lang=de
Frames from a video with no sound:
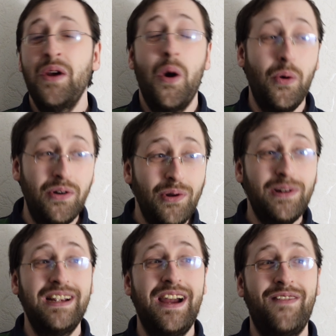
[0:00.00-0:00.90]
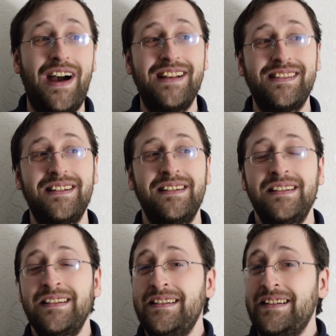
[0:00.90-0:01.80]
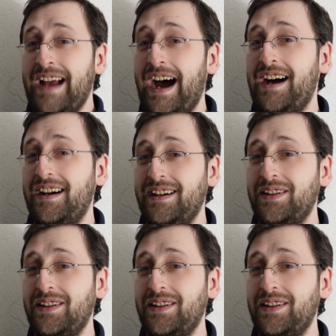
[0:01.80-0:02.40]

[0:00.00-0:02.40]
Unglücklicherweise, ja,